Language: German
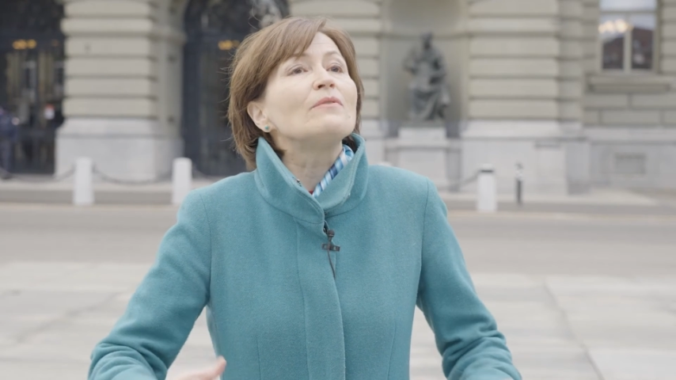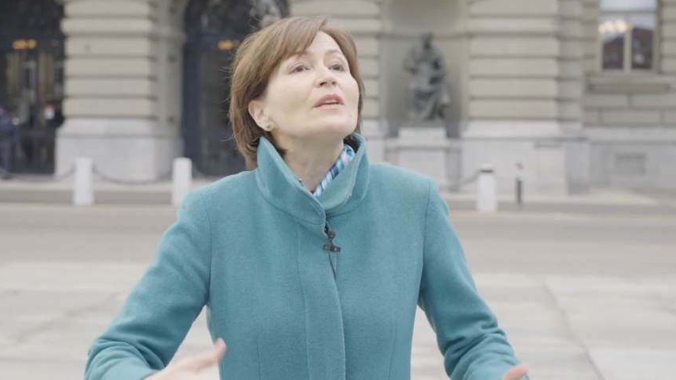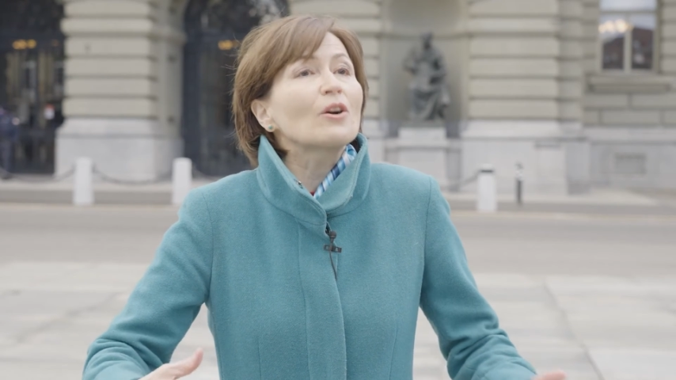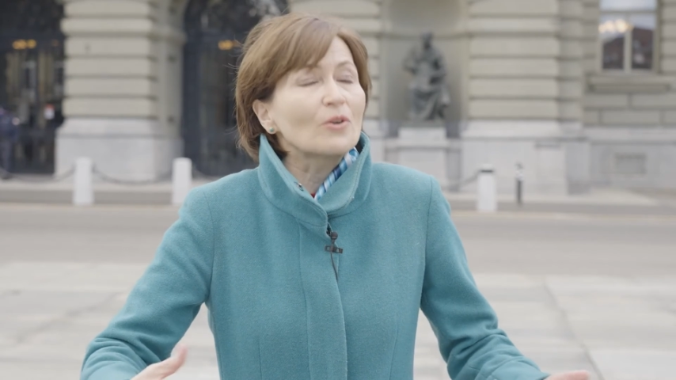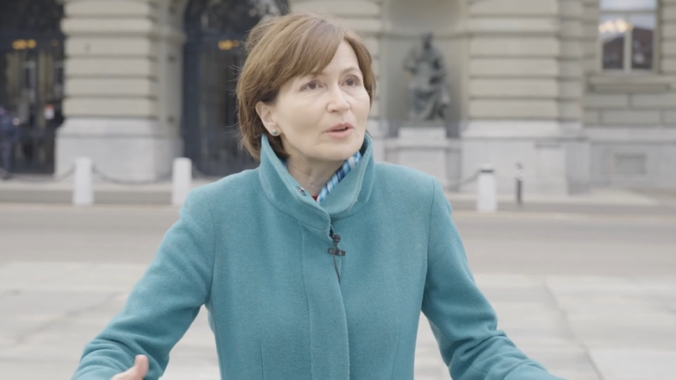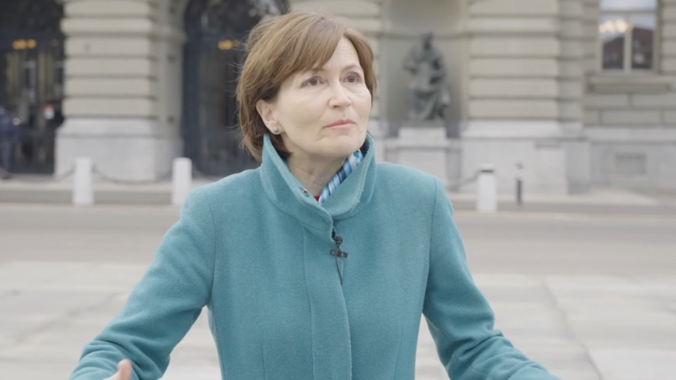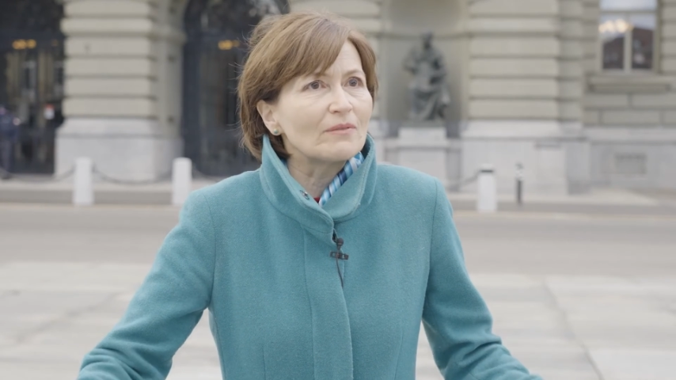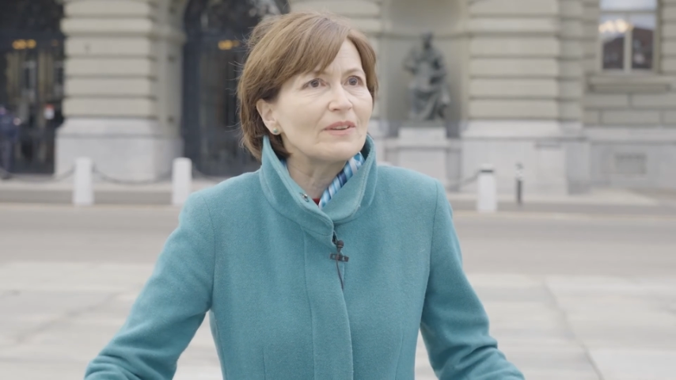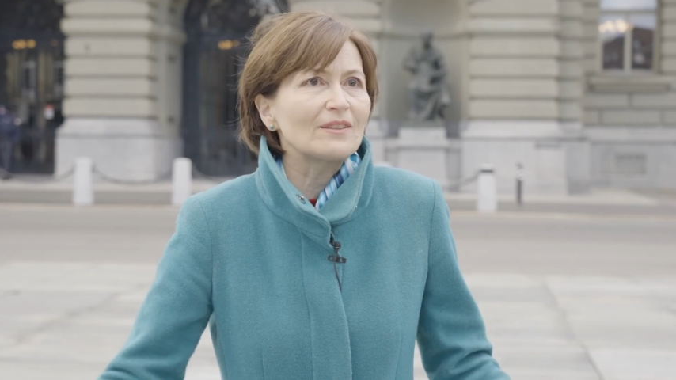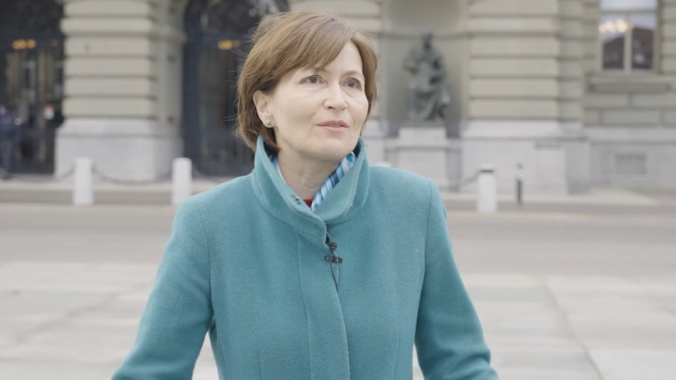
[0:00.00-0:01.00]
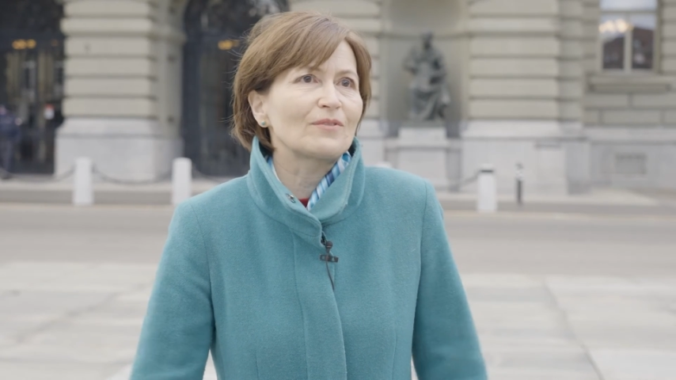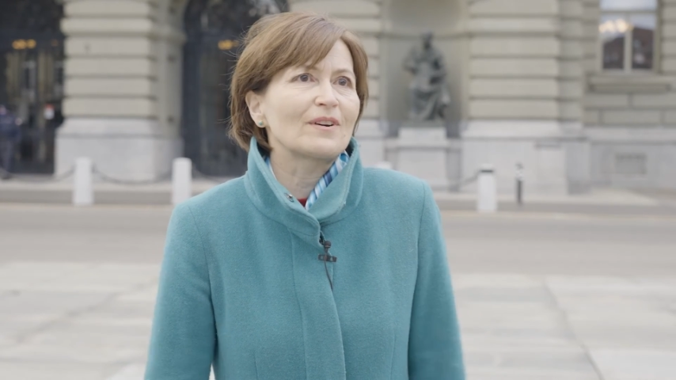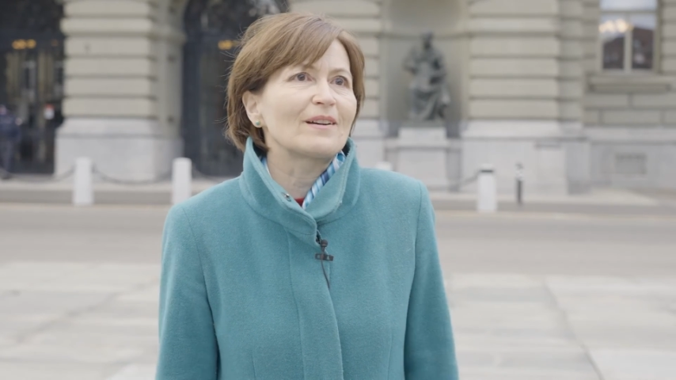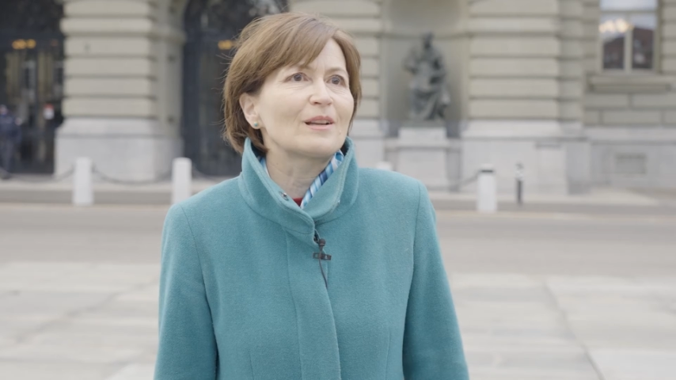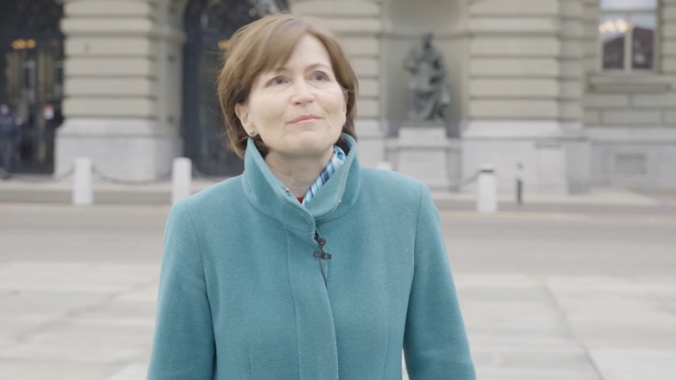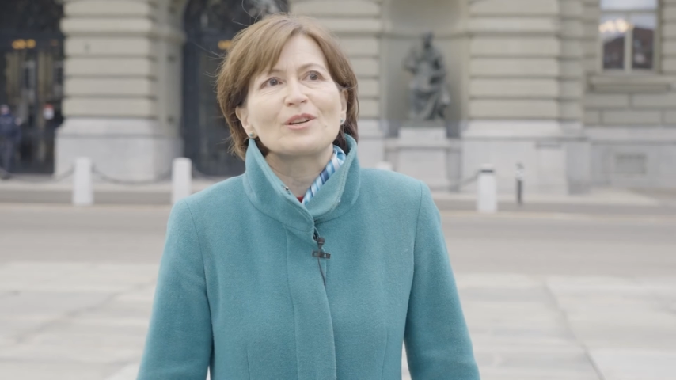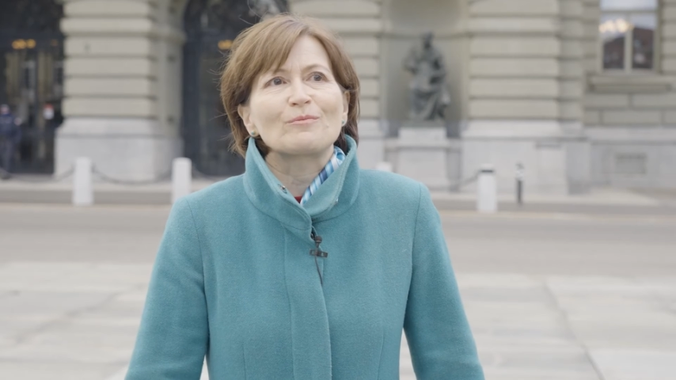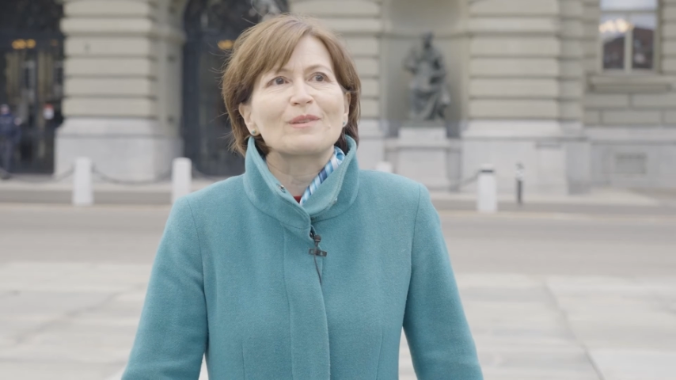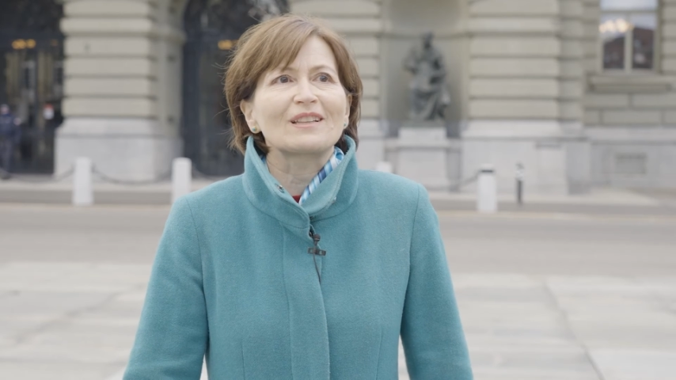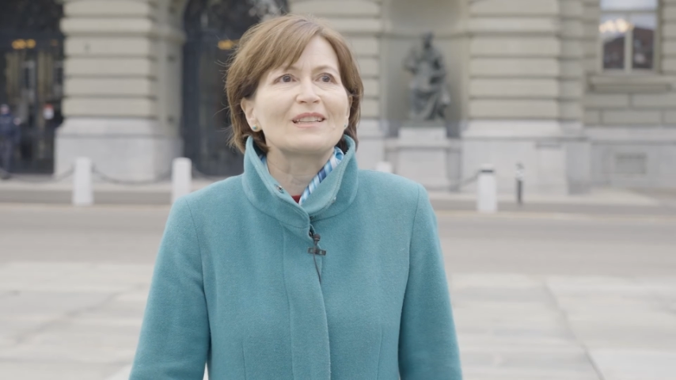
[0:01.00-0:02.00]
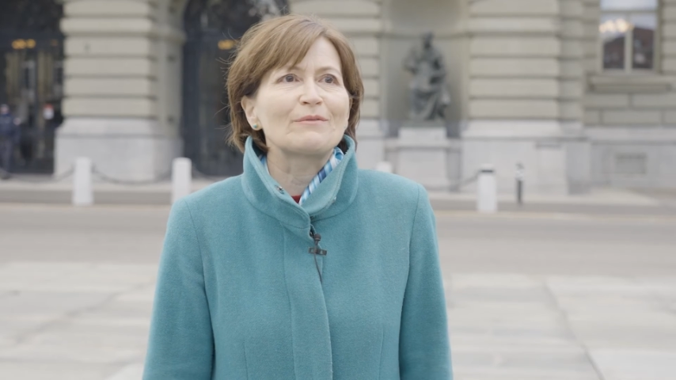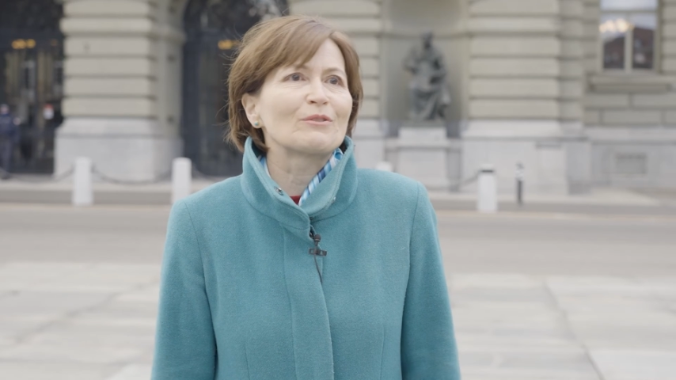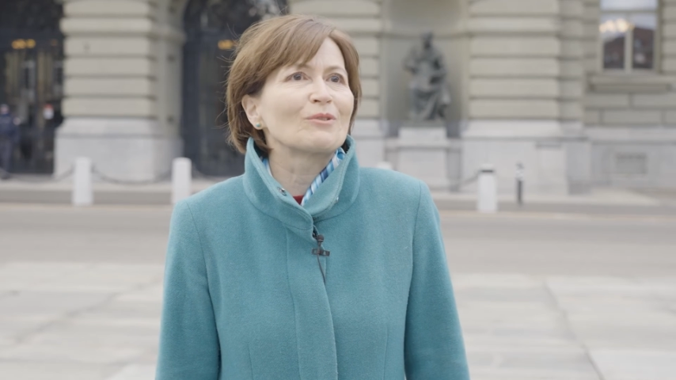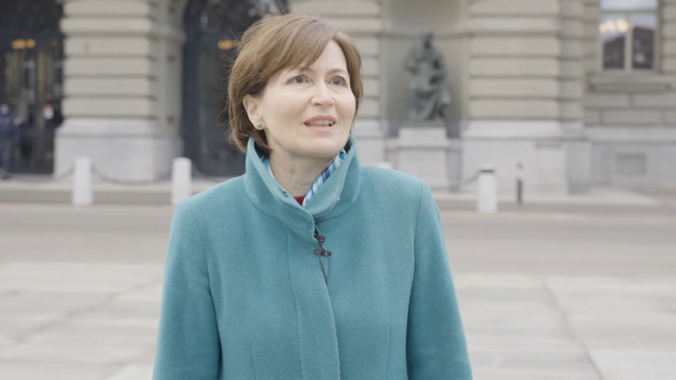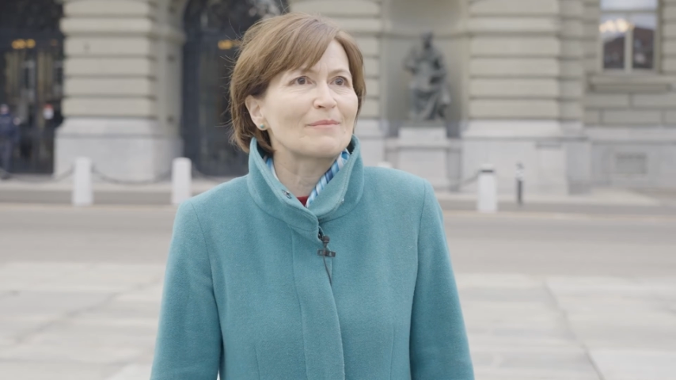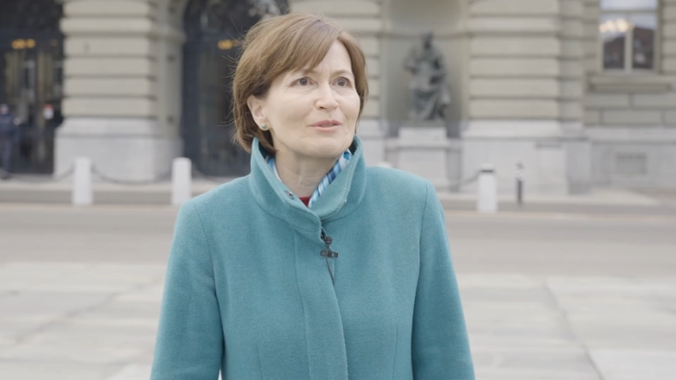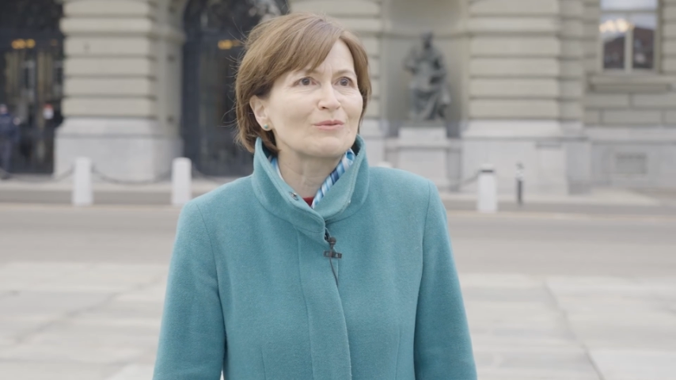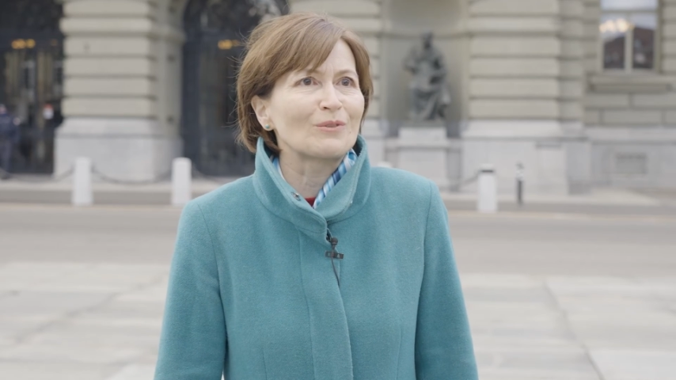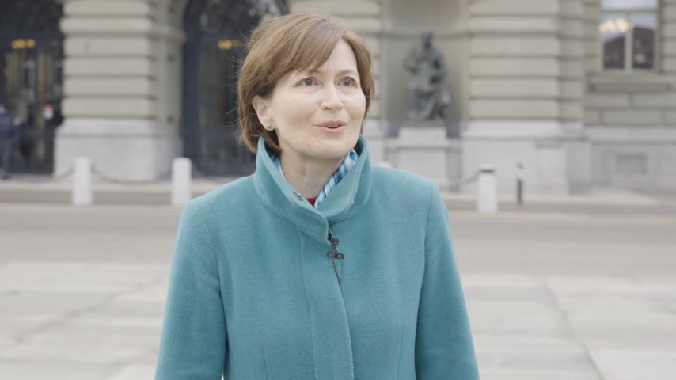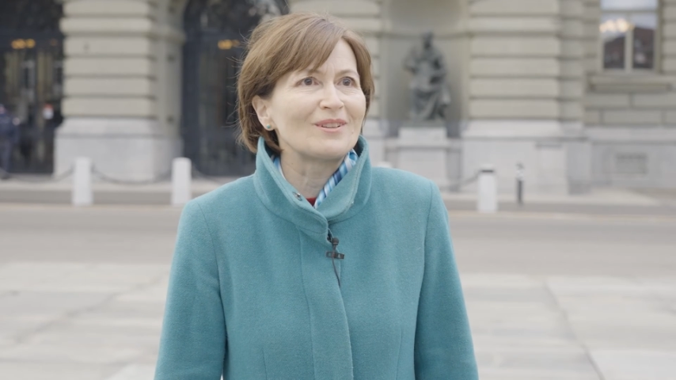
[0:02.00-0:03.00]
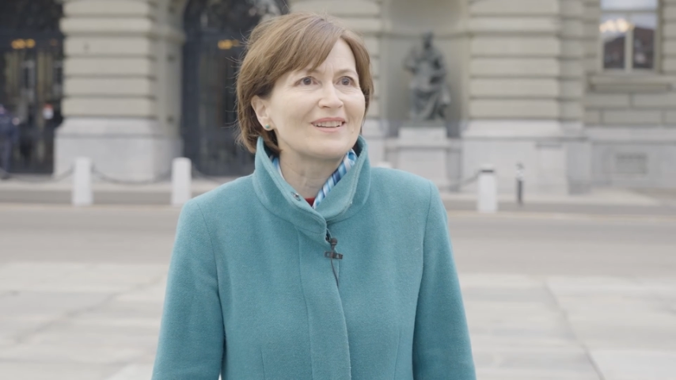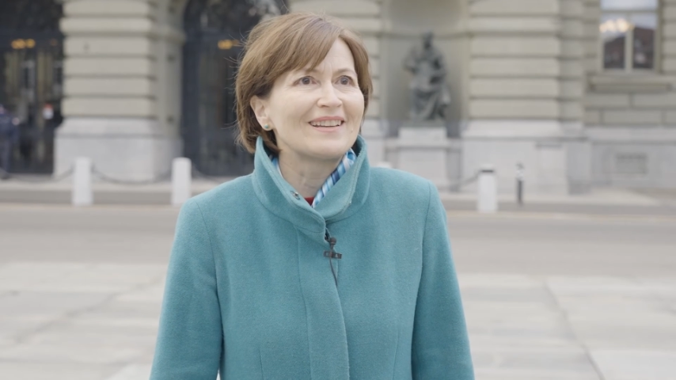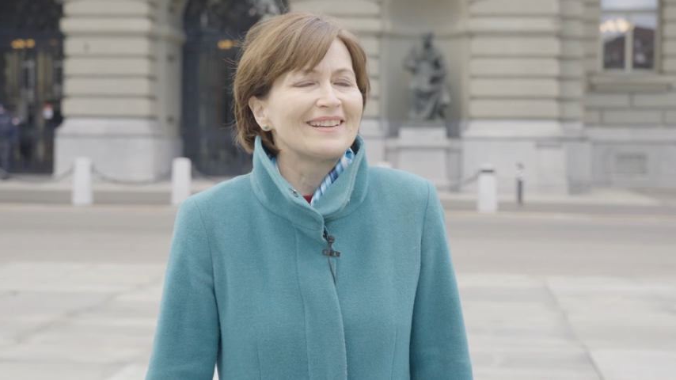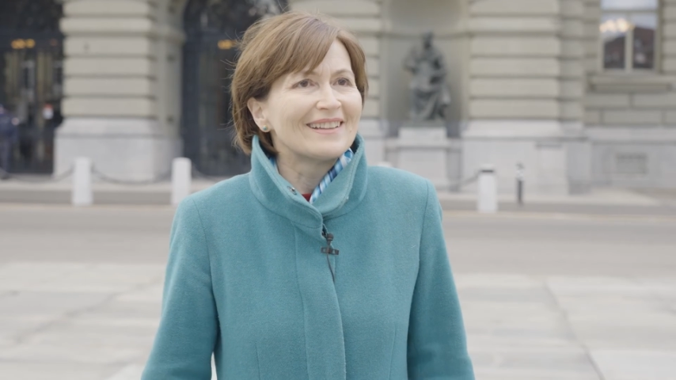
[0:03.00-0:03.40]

wie können wir Weiterfahren, Perspektiven und Lebensfreude.